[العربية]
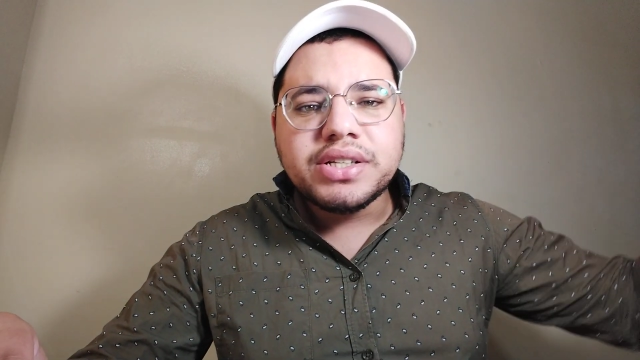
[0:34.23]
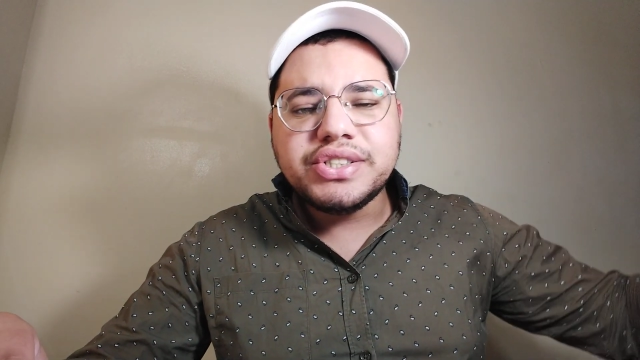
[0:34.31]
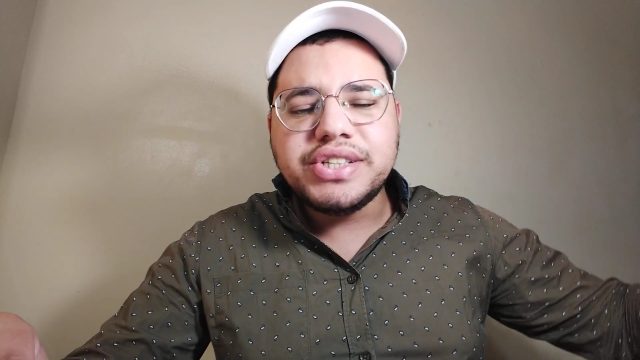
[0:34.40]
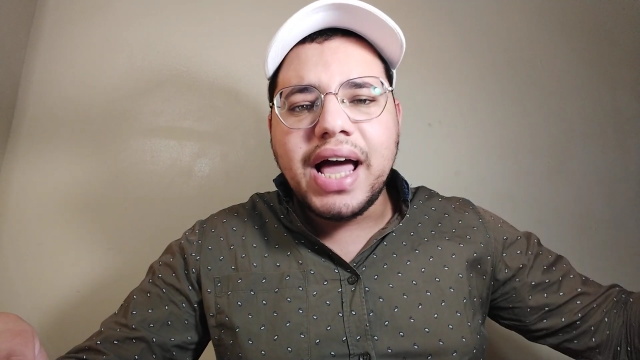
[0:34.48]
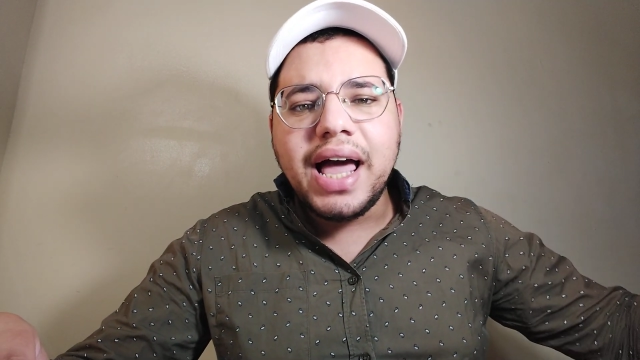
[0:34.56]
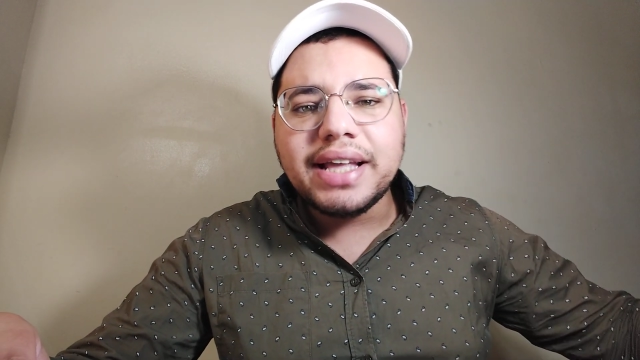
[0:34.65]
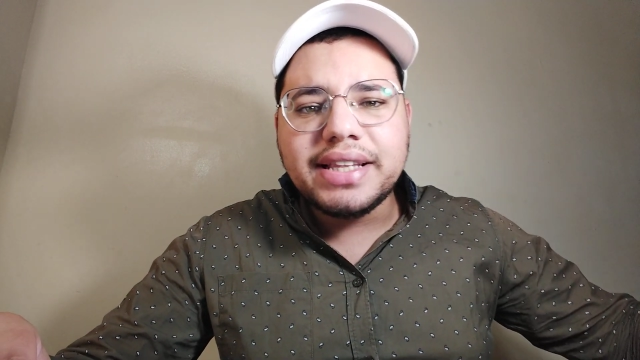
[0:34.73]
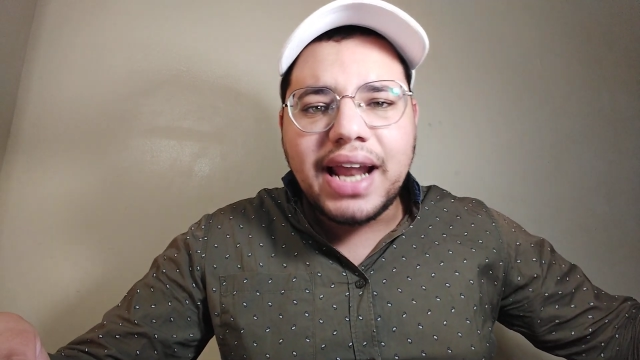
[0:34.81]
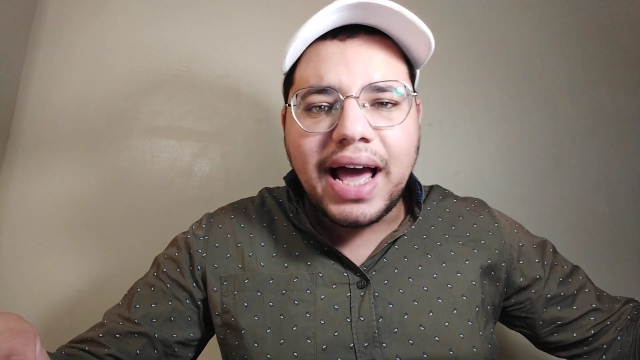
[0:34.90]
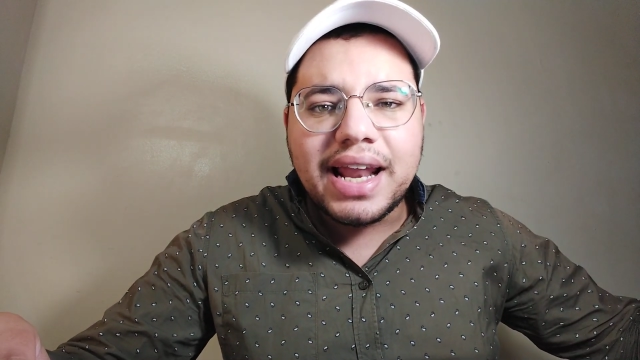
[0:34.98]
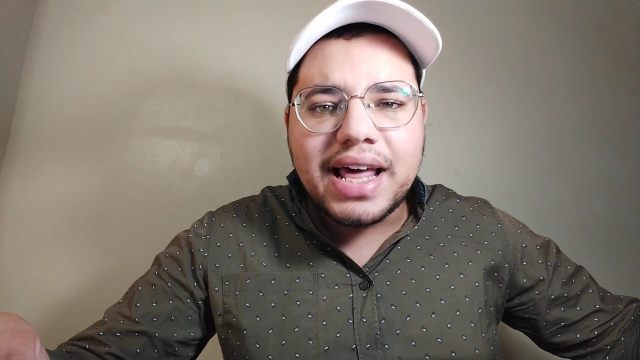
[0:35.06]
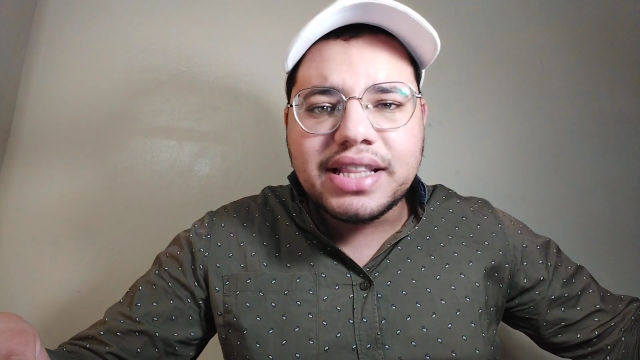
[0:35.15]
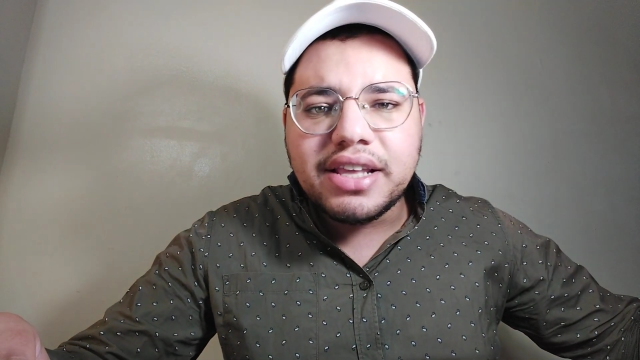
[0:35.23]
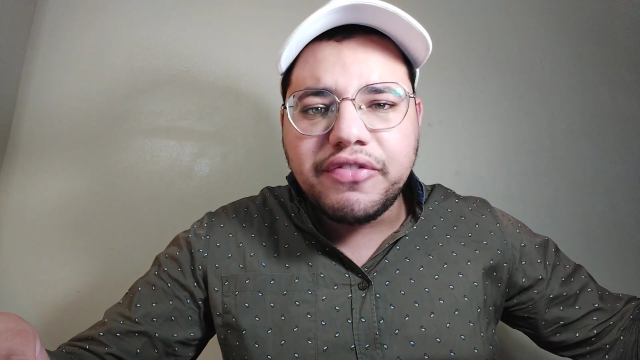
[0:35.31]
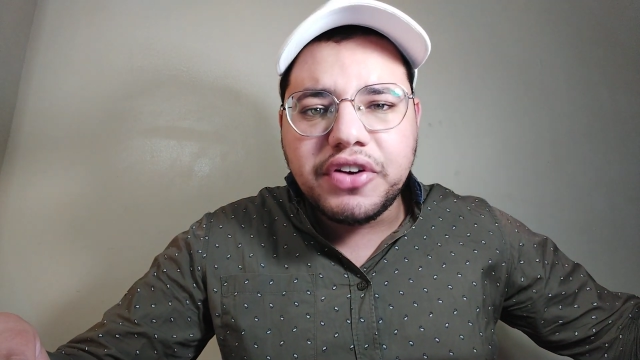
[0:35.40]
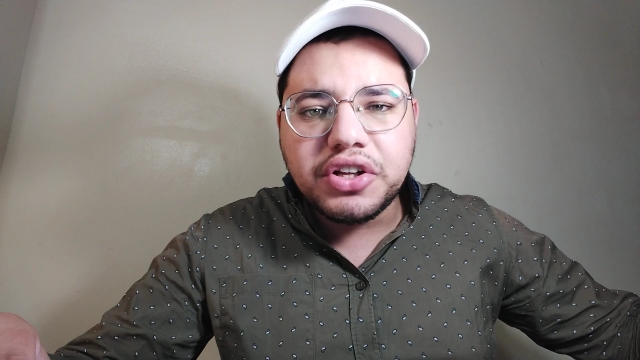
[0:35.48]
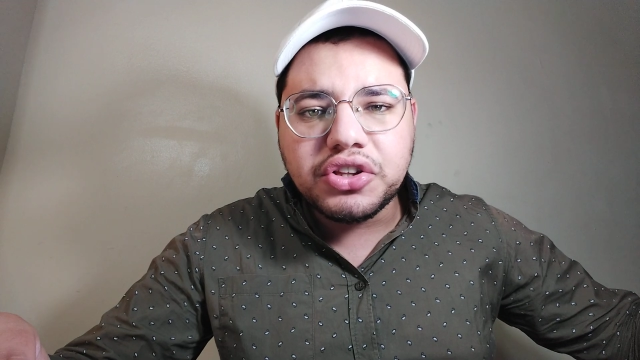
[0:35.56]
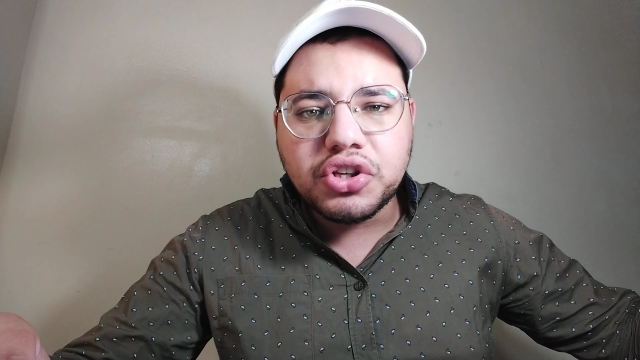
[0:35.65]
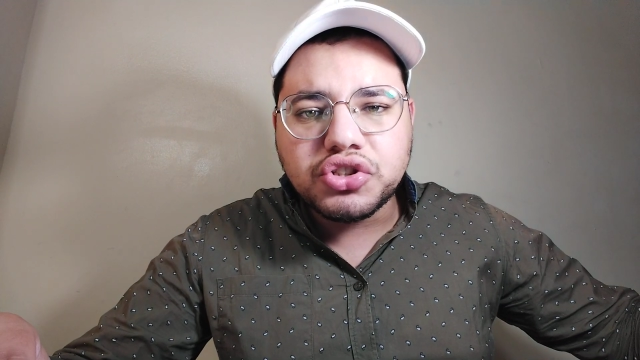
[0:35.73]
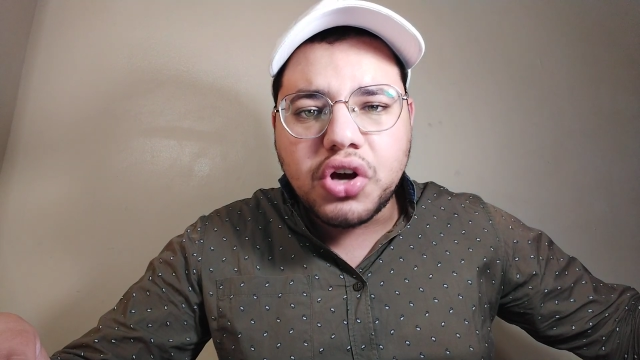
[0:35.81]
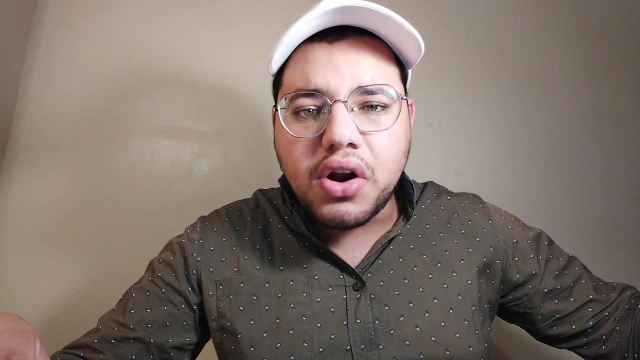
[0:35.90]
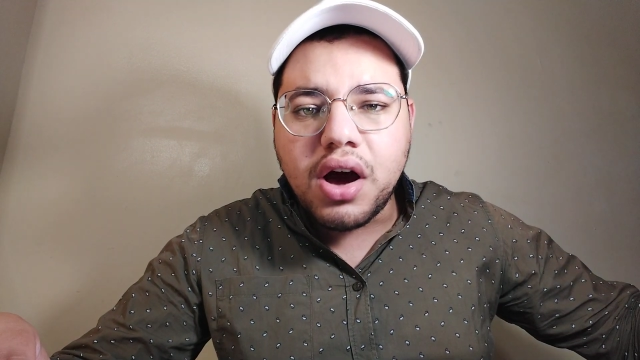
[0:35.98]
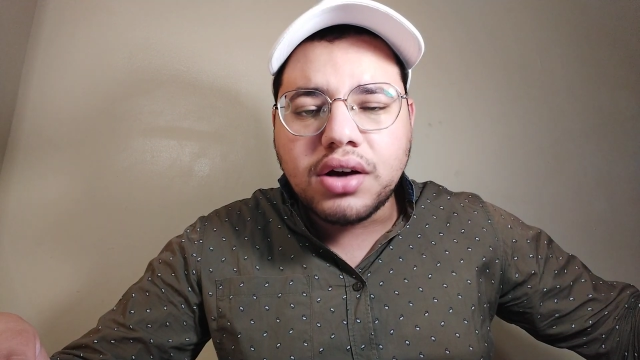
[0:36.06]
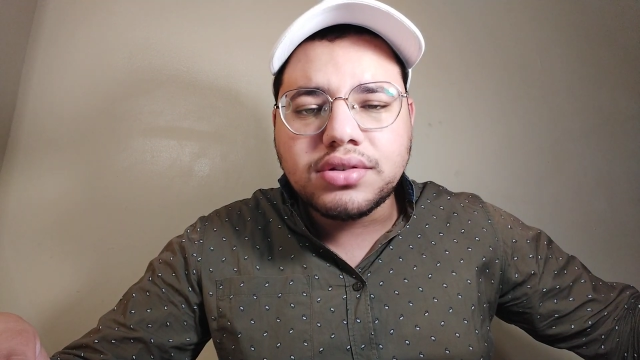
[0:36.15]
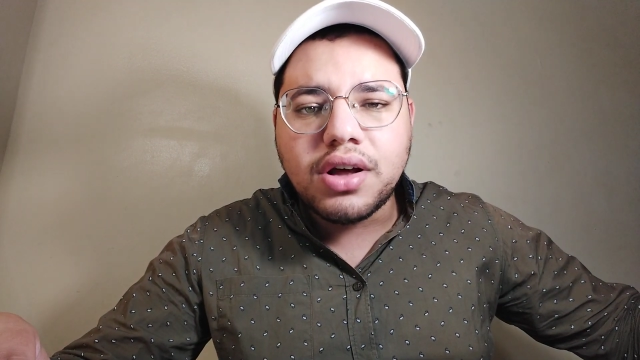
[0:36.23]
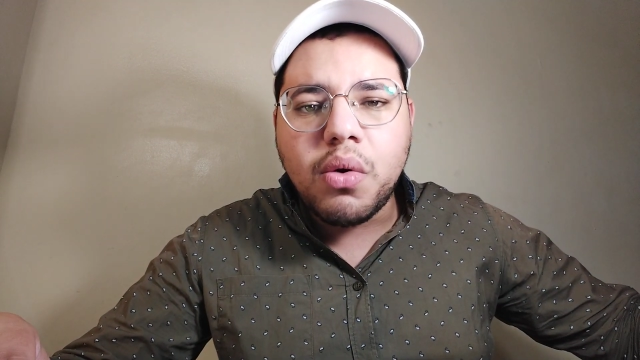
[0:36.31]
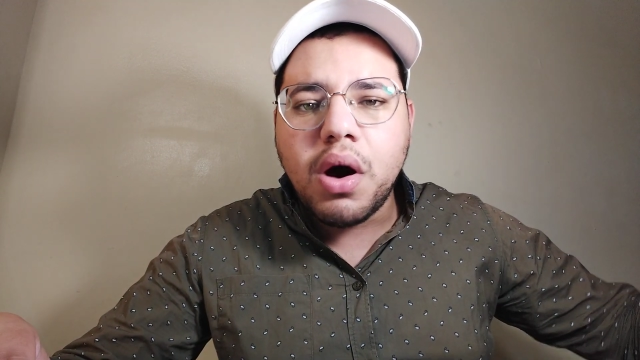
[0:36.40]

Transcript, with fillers: ساعد الحلقه دي في الانتشار اكتر